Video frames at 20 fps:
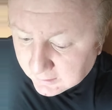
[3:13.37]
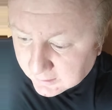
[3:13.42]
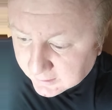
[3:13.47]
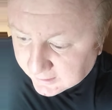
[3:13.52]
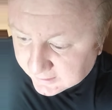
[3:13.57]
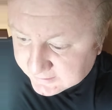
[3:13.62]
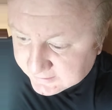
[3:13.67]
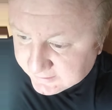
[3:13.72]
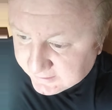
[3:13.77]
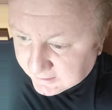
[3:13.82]

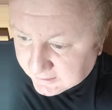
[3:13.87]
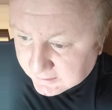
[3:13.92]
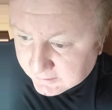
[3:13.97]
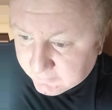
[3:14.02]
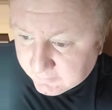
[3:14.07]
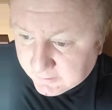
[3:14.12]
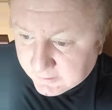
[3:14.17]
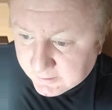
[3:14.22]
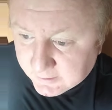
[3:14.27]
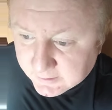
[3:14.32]

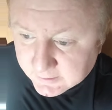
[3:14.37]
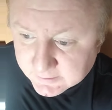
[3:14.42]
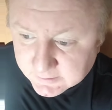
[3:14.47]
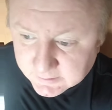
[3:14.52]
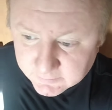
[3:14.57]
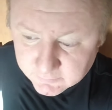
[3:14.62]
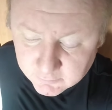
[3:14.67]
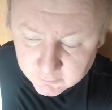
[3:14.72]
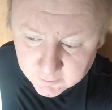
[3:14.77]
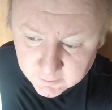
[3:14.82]
Касьянова с
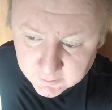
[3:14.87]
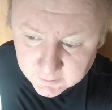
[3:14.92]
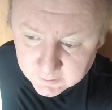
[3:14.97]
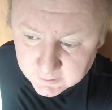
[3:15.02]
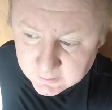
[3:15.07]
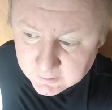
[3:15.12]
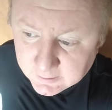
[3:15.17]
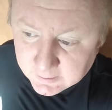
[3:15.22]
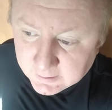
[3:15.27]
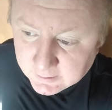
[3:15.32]
его
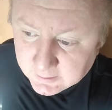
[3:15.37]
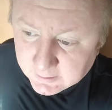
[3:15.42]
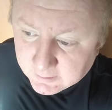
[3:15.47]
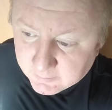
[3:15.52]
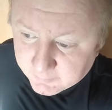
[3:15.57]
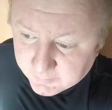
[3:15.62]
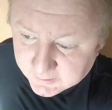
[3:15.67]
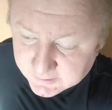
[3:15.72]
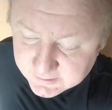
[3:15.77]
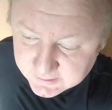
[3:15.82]

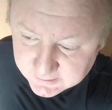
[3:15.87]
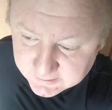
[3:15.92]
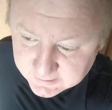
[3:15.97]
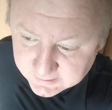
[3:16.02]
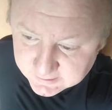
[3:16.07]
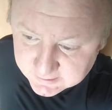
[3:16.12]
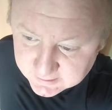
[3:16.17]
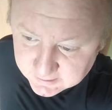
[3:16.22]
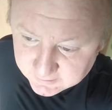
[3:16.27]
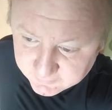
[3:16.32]
процентной
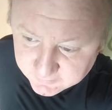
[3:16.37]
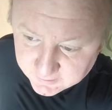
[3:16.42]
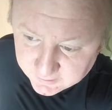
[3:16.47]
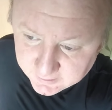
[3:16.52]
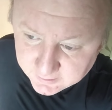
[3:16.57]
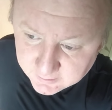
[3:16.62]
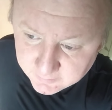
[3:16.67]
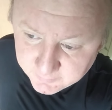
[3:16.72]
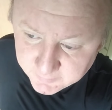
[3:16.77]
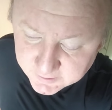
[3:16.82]
ставкой,
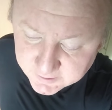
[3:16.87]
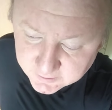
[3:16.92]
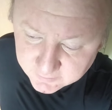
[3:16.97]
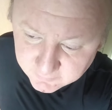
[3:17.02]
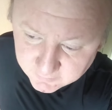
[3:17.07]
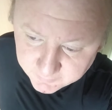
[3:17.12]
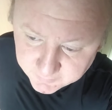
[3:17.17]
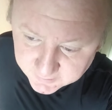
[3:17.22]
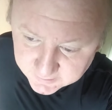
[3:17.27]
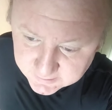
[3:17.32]
Миша
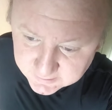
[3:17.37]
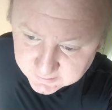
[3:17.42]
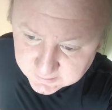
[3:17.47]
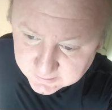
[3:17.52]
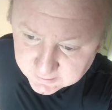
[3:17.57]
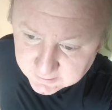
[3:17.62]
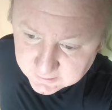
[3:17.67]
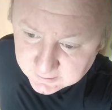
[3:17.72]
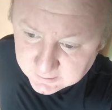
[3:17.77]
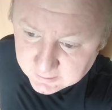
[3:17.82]
2%.
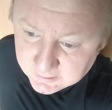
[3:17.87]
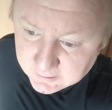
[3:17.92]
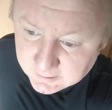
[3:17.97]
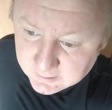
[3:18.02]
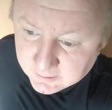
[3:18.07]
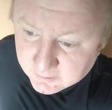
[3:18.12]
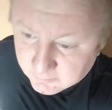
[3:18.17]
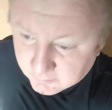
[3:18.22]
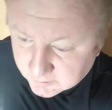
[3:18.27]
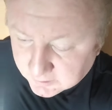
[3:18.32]

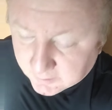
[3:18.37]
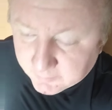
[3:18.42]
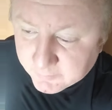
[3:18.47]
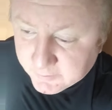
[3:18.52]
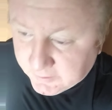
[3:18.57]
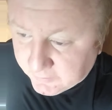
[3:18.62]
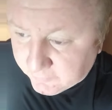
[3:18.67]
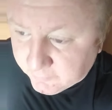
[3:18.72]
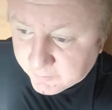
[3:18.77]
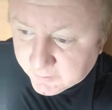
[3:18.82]
Ну там
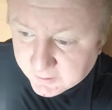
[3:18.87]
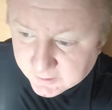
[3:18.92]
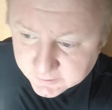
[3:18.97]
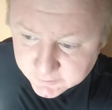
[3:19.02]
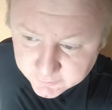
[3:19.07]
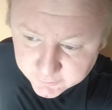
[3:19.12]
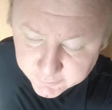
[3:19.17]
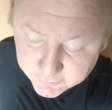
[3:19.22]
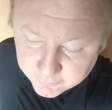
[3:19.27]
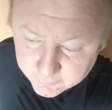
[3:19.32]
нефть была
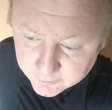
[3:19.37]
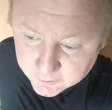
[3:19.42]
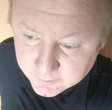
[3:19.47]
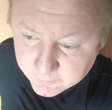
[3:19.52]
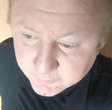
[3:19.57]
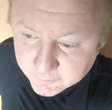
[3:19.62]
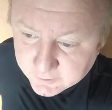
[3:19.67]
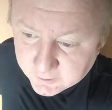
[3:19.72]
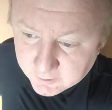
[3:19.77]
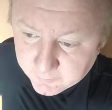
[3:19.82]
140,
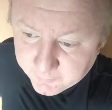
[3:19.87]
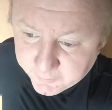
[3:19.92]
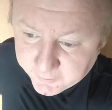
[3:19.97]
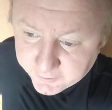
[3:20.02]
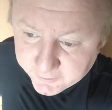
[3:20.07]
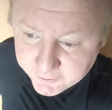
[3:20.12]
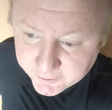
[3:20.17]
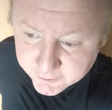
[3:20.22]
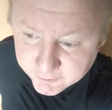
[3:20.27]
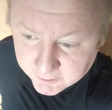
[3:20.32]
ему дали
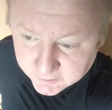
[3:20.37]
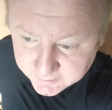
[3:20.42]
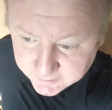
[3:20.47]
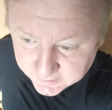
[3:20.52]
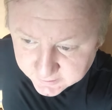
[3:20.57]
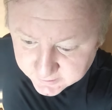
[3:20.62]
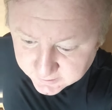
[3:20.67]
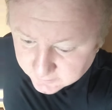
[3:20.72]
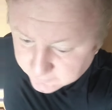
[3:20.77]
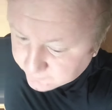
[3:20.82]
передышку, а
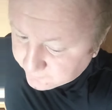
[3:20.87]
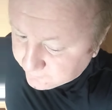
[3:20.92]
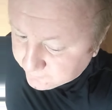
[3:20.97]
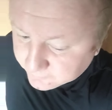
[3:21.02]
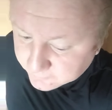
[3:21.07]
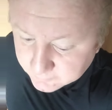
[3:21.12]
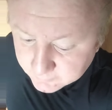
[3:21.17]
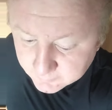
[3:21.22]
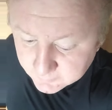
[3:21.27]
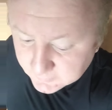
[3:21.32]
дальше
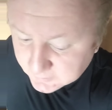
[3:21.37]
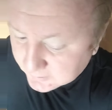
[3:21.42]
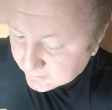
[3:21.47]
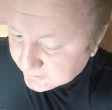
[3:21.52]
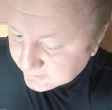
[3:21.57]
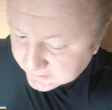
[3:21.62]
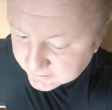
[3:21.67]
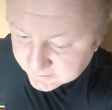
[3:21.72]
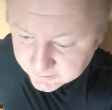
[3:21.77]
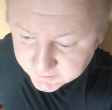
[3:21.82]

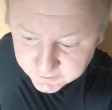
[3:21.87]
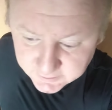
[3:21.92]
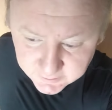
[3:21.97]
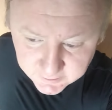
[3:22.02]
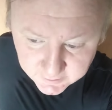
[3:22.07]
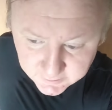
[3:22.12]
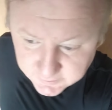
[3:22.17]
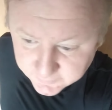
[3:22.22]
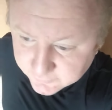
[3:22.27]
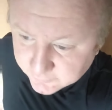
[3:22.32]
Сейчас
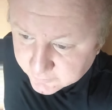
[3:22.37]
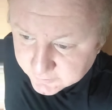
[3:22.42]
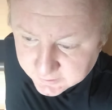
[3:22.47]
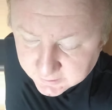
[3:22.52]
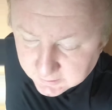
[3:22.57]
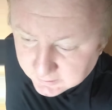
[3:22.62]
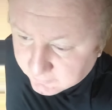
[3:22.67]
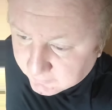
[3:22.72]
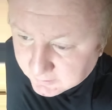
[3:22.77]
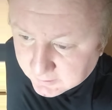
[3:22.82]
начинается все
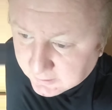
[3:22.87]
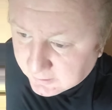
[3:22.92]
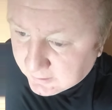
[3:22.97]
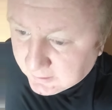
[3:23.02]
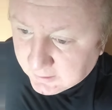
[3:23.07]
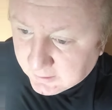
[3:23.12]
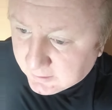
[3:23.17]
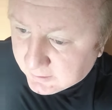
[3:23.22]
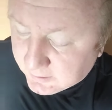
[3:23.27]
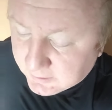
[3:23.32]
заново.
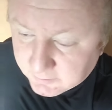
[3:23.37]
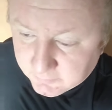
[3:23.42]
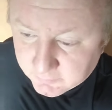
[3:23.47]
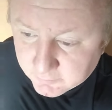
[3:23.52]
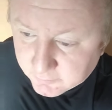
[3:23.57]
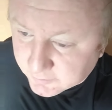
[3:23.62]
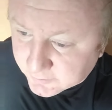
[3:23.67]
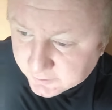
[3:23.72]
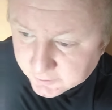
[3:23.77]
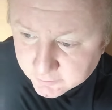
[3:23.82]

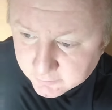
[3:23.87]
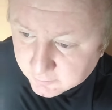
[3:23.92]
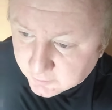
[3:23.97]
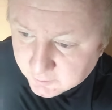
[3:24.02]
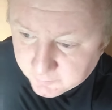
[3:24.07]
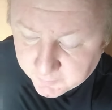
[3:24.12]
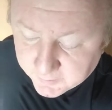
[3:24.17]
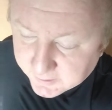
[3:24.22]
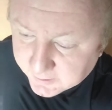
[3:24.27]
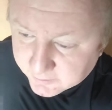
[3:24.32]
90-е годы
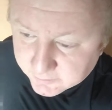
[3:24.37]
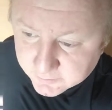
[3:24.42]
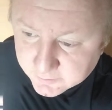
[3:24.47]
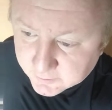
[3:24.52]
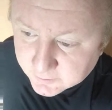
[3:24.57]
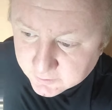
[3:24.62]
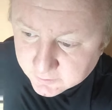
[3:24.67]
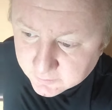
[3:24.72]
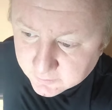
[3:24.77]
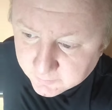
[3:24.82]
покажутся...
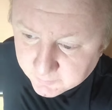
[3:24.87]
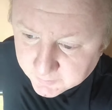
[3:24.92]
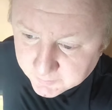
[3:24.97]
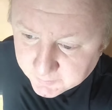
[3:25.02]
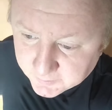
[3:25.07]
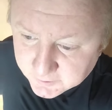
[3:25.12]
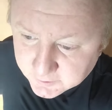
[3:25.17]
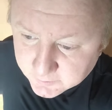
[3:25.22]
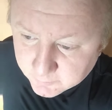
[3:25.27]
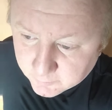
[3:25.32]

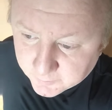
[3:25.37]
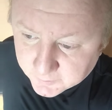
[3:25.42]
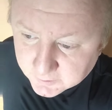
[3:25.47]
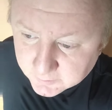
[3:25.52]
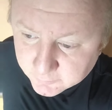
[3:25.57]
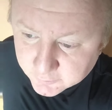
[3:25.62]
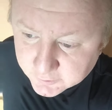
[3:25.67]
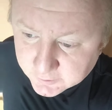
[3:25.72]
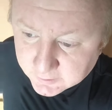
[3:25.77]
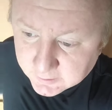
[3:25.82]
Почему?
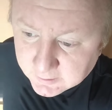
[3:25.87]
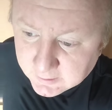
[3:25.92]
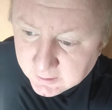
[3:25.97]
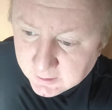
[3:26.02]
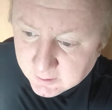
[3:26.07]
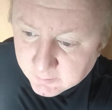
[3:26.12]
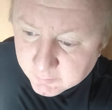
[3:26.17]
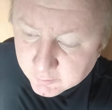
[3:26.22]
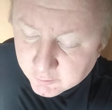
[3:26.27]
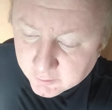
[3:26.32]
Потому что
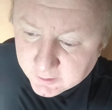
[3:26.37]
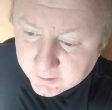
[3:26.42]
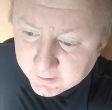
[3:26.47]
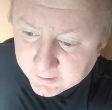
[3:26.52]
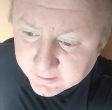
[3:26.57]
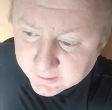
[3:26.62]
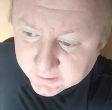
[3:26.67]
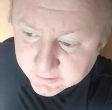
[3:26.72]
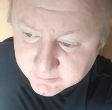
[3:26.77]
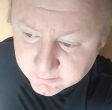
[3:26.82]
плохо или
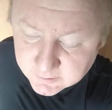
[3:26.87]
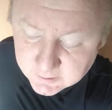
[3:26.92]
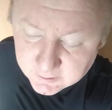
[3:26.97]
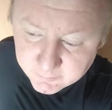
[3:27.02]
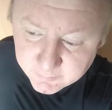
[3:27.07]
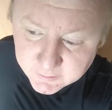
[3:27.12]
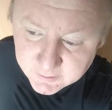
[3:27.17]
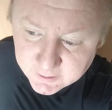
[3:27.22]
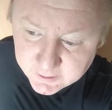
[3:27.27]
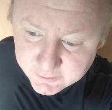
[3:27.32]
хорошо, там
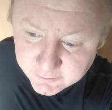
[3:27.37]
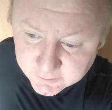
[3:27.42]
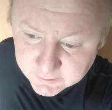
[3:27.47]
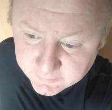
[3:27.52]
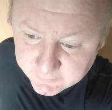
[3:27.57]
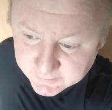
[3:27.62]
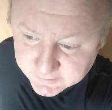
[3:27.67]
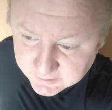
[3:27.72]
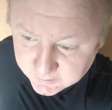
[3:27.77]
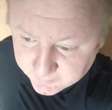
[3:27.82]
была еще
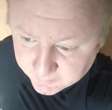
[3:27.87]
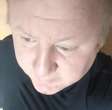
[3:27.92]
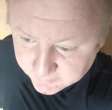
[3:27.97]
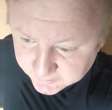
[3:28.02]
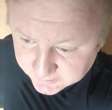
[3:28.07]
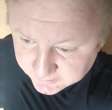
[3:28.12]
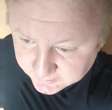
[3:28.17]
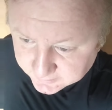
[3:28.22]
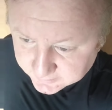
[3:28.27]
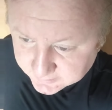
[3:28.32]
советская
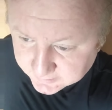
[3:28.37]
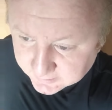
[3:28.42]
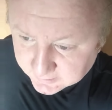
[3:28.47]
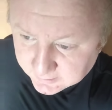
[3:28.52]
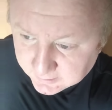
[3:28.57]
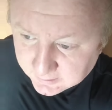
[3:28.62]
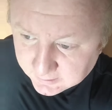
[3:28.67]
промышленность.